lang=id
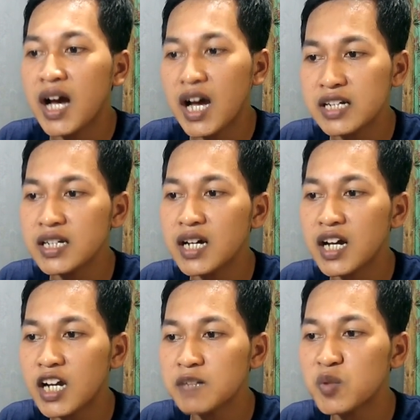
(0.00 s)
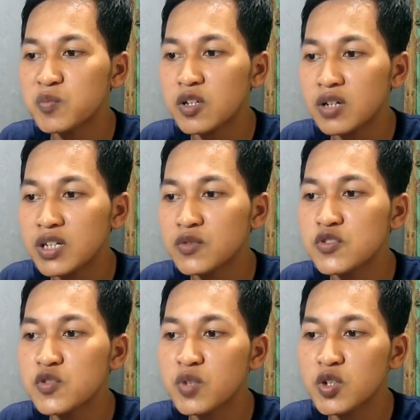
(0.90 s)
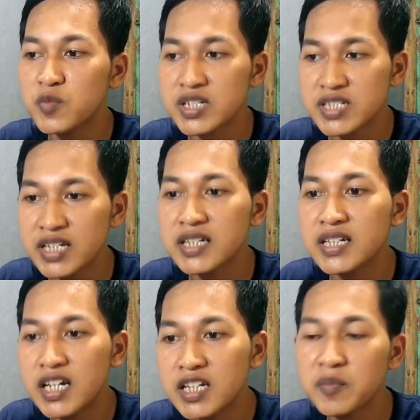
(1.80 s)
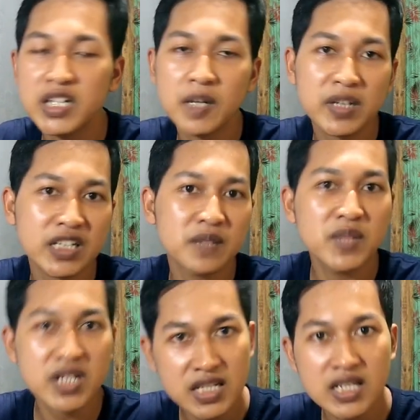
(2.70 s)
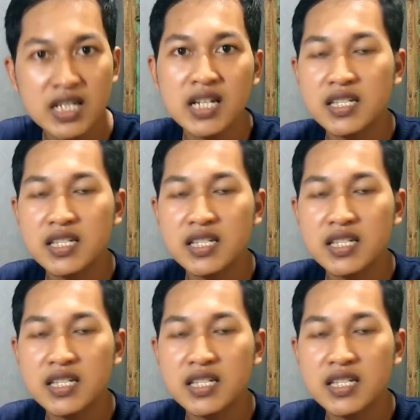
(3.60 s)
Anda akan memperoleh 70% dari pendapatan bersih